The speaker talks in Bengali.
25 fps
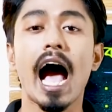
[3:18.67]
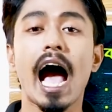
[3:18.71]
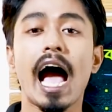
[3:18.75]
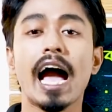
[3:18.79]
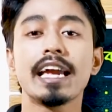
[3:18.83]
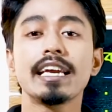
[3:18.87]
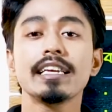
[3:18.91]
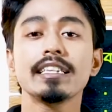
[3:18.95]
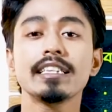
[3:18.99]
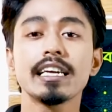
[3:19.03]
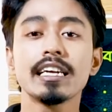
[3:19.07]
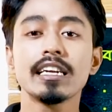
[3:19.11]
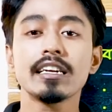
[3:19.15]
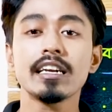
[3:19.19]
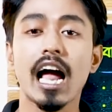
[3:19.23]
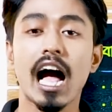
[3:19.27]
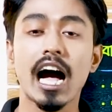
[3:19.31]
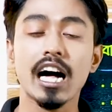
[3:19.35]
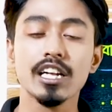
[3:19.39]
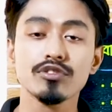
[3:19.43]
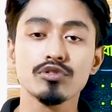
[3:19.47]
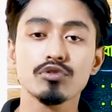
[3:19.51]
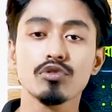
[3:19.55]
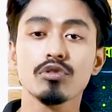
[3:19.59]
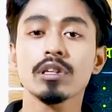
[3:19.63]
আইনের
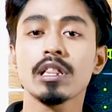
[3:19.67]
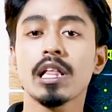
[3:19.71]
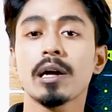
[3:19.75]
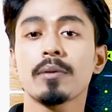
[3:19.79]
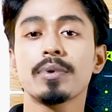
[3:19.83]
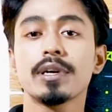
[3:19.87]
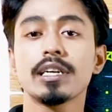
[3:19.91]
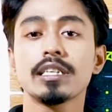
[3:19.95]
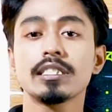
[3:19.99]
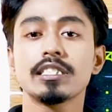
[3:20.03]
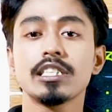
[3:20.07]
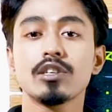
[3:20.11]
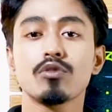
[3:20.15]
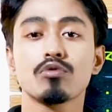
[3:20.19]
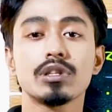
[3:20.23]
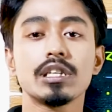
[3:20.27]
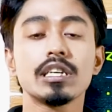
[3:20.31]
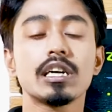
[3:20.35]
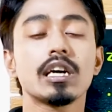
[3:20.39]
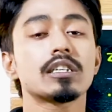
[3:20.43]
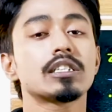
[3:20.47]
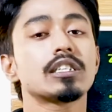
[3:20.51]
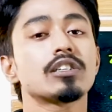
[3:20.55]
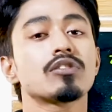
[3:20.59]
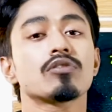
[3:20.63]
আশ্রয় লাভের যে
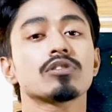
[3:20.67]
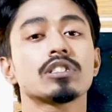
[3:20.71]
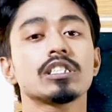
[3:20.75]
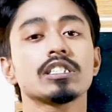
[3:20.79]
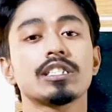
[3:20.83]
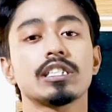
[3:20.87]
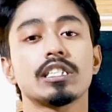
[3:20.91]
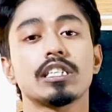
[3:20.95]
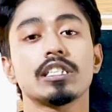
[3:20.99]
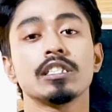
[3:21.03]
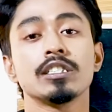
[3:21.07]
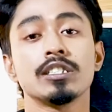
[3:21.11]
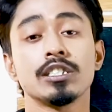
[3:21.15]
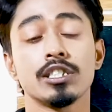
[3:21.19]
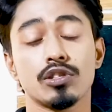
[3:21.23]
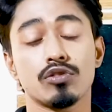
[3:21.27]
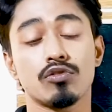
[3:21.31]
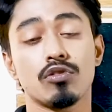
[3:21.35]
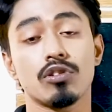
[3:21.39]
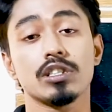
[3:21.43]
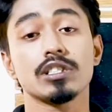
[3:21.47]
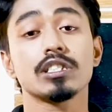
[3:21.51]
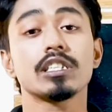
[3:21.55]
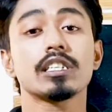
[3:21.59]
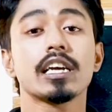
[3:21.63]
অধিকারটি রয়েছে সেটি নিশ্চিত
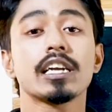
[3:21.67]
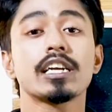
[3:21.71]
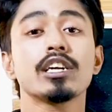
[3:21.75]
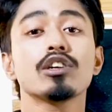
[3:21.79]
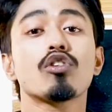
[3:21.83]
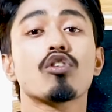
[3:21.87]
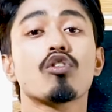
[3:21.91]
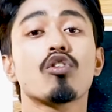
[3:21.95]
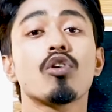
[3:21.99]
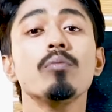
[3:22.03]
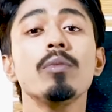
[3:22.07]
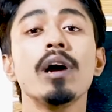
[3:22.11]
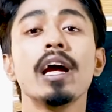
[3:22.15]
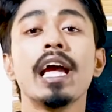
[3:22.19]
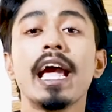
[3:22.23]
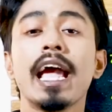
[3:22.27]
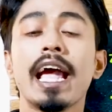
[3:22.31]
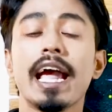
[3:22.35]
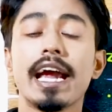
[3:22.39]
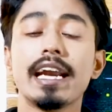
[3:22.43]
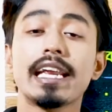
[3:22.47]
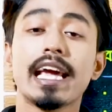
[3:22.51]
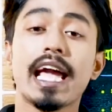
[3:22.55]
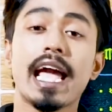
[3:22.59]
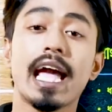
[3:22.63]
করে সেটা কিরকম
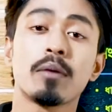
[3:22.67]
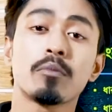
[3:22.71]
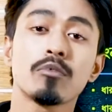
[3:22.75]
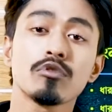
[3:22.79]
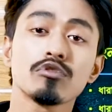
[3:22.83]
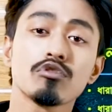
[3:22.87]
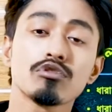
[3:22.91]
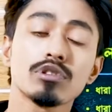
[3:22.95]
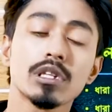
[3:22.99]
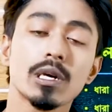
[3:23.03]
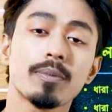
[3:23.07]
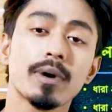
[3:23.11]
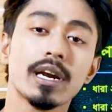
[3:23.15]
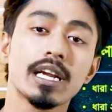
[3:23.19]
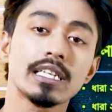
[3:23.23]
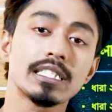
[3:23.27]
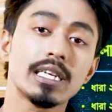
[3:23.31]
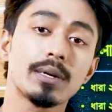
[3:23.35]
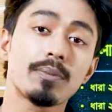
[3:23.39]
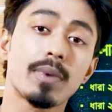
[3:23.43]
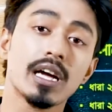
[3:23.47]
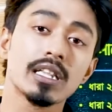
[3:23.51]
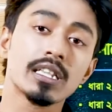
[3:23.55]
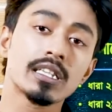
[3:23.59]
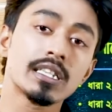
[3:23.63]
এটা এমন হতে পারে যে
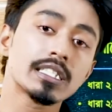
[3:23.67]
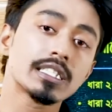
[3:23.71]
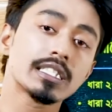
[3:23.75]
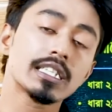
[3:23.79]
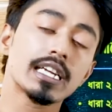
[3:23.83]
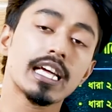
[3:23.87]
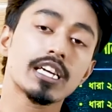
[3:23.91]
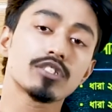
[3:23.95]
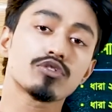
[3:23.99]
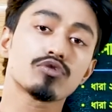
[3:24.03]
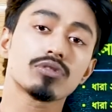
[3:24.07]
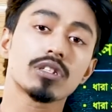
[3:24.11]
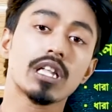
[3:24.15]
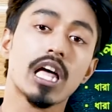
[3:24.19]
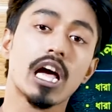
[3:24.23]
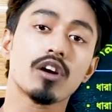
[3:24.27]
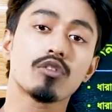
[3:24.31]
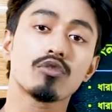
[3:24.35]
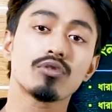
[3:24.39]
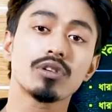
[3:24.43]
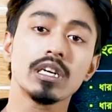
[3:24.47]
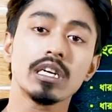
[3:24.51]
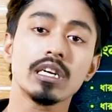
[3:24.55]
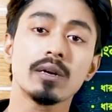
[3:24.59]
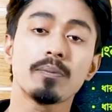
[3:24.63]
বাংলাদেশের একজন
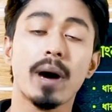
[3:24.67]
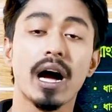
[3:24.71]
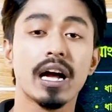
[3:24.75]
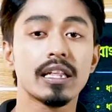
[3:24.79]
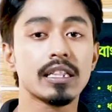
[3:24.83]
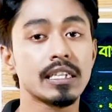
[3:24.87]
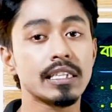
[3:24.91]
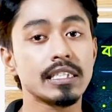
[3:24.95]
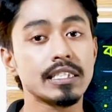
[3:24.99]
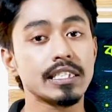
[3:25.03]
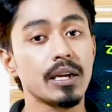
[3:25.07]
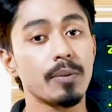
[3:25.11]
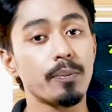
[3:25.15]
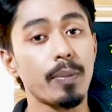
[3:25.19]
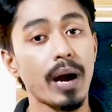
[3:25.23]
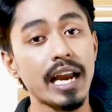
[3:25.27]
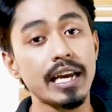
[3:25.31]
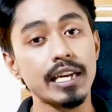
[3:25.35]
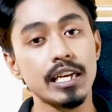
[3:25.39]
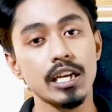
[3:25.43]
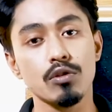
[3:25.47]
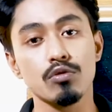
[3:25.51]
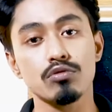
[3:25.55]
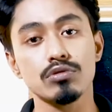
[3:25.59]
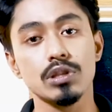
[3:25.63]
নাগরিক বাংলাদেশের
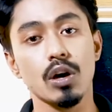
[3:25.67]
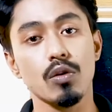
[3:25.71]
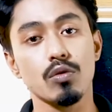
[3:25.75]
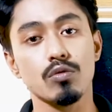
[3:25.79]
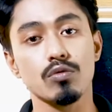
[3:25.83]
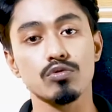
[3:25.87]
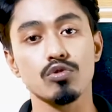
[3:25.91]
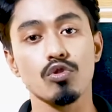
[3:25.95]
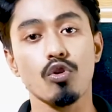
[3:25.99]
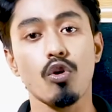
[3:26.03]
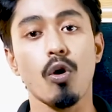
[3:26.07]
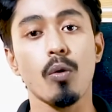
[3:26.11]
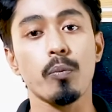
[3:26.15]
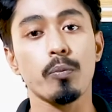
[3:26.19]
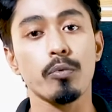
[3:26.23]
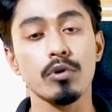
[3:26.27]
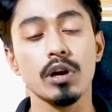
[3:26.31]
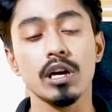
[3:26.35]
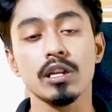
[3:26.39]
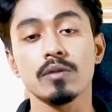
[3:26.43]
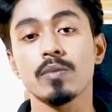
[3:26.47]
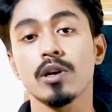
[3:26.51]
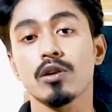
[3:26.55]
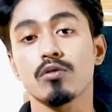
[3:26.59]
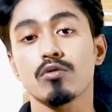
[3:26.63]
বাইরে কোথাও কোনো
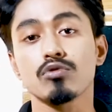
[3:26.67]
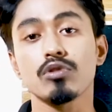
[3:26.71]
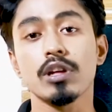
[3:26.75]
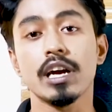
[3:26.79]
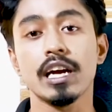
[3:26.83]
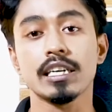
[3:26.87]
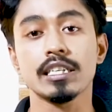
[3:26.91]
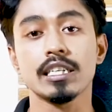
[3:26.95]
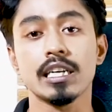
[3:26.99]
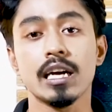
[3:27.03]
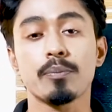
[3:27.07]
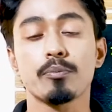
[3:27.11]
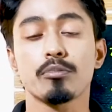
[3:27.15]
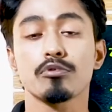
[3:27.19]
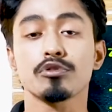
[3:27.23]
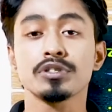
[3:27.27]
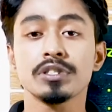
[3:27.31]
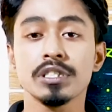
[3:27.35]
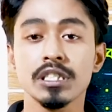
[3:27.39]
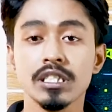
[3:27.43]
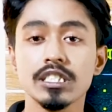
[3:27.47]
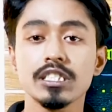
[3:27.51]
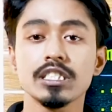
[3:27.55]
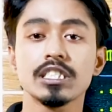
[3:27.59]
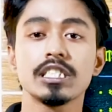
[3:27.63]
অপরাধ বা কোনো একটা
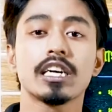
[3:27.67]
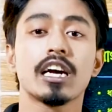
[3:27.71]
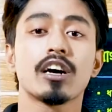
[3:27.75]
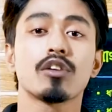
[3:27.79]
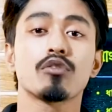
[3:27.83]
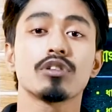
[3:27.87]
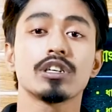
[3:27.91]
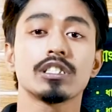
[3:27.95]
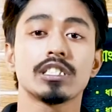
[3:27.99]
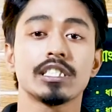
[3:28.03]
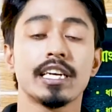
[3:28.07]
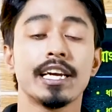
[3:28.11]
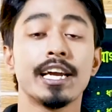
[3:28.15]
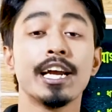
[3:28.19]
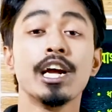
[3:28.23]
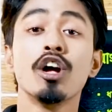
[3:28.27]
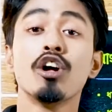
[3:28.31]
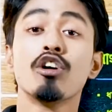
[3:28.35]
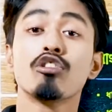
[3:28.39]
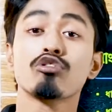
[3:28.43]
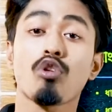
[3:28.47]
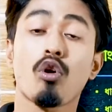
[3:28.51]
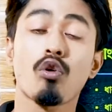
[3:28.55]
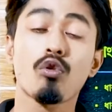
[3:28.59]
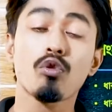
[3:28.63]
পরিস্থিতির শিকার হয়েছে
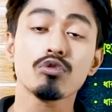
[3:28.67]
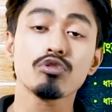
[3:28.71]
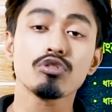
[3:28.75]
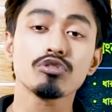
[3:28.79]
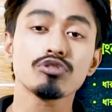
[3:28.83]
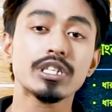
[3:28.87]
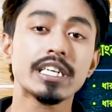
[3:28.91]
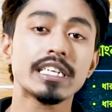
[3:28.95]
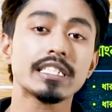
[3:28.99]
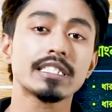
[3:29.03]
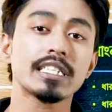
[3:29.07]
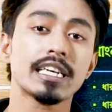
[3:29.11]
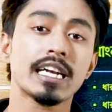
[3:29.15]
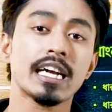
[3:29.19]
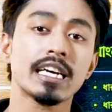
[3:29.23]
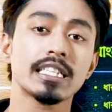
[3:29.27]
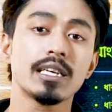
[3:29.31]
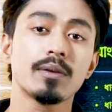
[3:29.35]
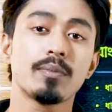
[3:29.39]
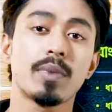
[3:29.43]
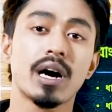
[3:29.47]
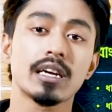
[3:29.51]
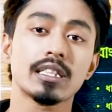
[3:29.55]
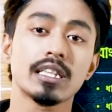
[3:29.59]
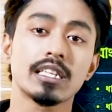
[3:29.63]
তখনও সে সেখানে
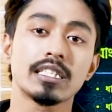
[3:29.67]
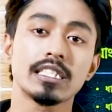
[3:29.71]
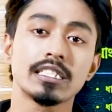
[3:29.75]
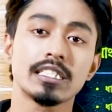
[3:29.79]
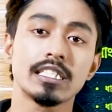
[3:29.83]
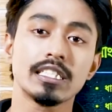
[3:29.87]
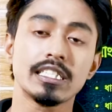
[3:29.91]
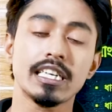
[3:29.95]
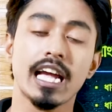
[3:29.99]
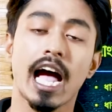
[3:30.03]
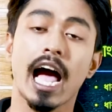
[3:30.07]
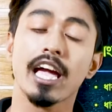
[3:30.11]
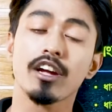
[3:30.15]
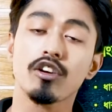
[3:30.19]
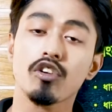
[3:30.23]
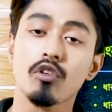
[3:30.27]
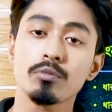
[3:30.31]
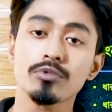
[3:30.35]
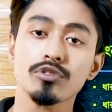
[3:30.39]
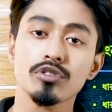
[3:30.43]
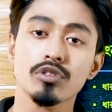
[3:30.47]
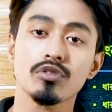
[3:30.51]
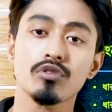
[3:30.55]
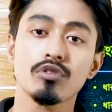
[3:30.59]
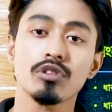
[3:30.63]
বাংলাদেশের যে হাই
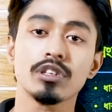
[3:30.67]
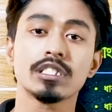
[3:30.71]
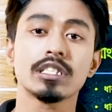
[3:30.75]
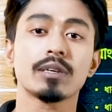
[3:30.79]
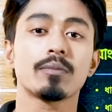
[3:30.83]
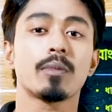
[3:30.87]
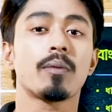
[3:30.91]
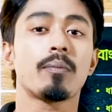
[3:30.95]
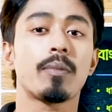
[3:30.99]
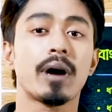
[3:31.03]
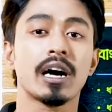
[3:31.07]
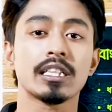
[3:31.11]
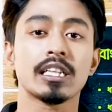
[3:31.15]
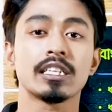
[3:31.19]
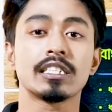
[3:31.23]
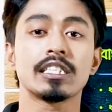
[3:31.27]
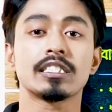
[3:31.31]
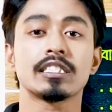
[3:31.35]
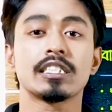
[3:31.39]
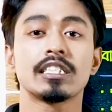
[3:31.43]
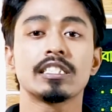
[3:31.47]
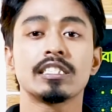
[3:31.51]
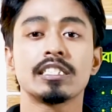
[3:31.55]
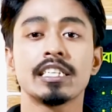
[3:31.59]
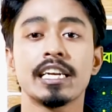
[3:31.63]
কমিশন রয়েছে বা
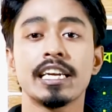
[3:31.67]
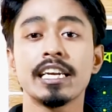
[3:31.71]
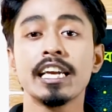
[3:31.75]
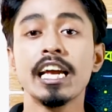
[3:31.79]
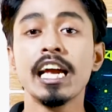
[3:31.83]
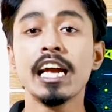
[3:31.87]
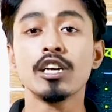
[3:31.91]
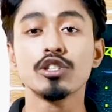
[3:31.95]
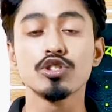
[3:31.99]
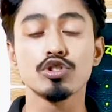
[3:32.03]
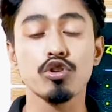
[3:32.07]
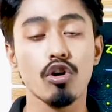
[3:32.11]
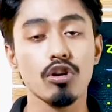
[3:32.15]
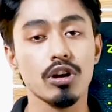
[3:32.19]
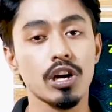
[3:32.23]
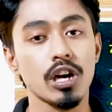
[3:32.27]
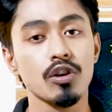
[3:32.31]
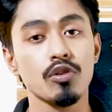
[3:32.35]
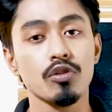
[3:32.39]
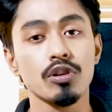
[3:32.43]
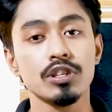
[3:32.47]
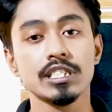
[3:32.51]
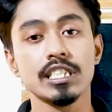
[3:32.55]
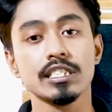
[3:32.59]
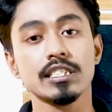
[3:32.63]
বাংলাদেশের যেই সরকার
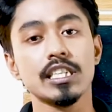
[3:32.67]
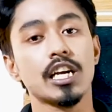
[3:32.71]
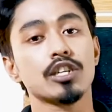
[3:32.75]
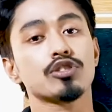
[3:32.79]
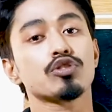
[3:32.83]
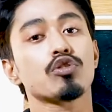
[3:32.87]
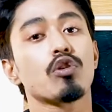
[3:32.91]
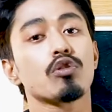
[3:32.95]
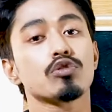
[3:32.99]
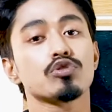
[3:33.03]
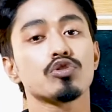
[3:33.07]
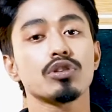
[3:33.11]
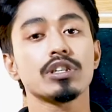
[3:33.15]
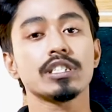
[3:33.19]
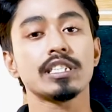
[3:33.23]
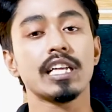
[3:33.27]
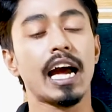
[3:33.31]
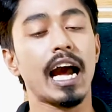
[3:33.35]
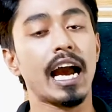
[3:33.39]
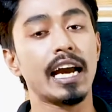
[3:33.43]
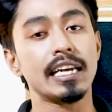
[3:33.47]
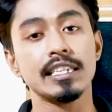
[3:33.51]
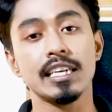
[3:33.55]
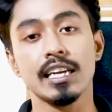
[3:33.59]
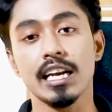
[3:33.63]
রয়েছে তার
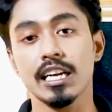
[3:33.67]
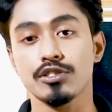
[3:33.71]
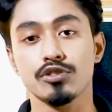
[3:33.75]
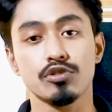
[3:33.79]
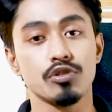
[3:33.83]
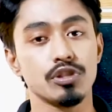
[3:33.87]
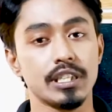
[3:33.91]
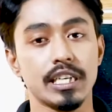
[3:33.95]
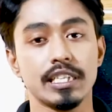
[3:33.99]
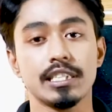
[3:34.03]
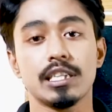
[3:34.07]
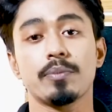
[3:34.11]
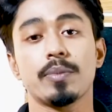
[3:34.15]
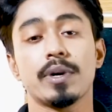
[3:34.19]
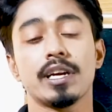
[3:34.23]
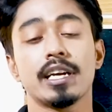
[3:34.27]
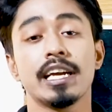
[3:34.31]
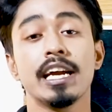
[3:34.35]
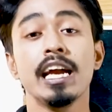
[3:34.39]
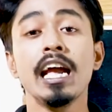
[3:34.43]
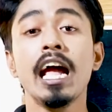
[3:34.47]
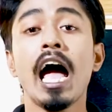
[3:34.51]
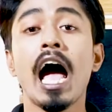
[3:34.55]
সহযোগিতায় আইনের আশ্রয় চাইতে পারে